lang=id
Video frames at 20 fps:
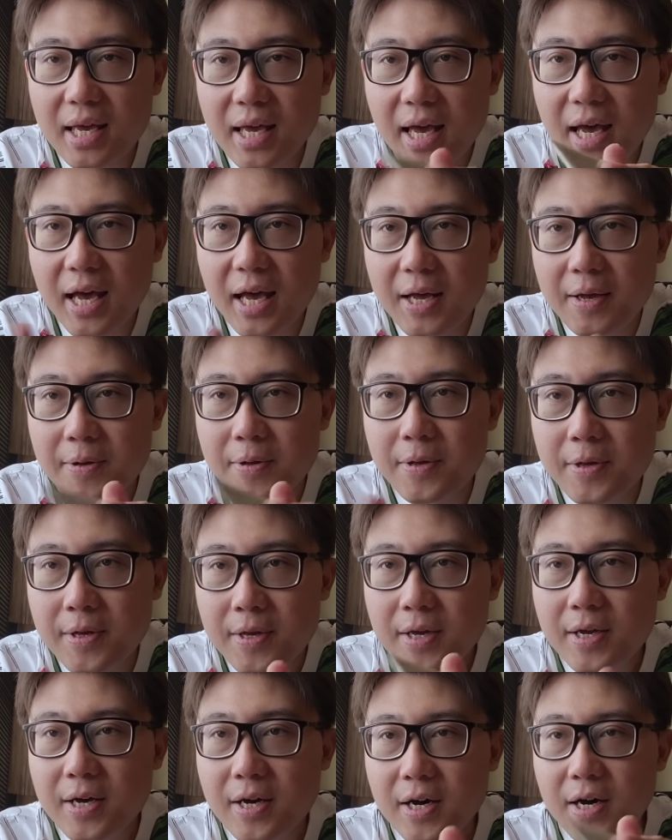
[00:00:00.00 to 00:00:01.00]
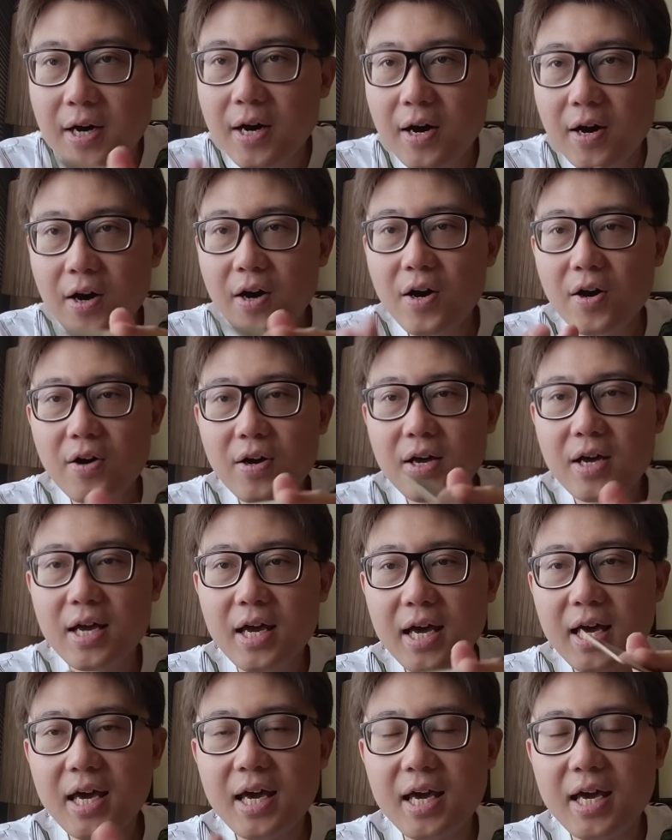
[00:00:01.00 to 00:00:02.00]
ya.
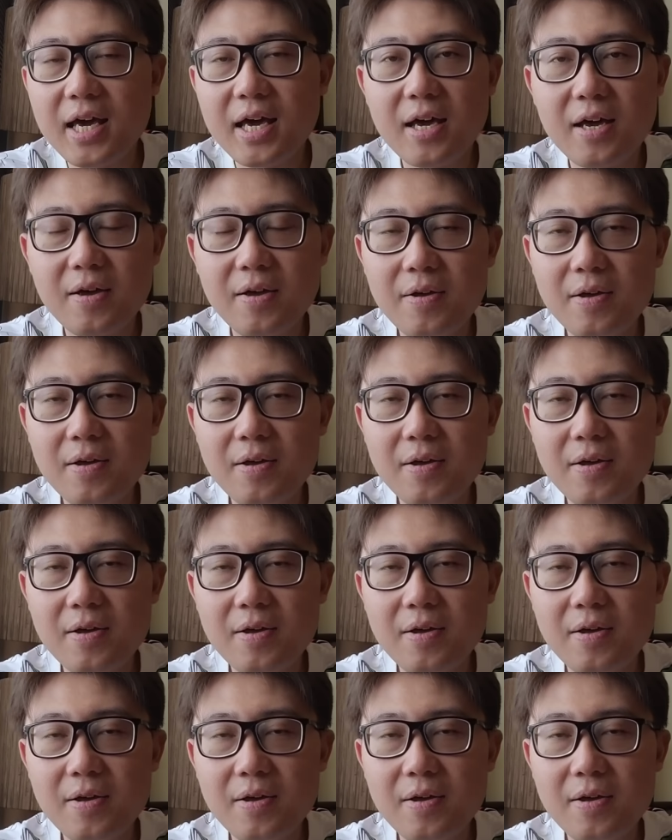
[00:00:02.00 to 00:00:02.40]
Oke.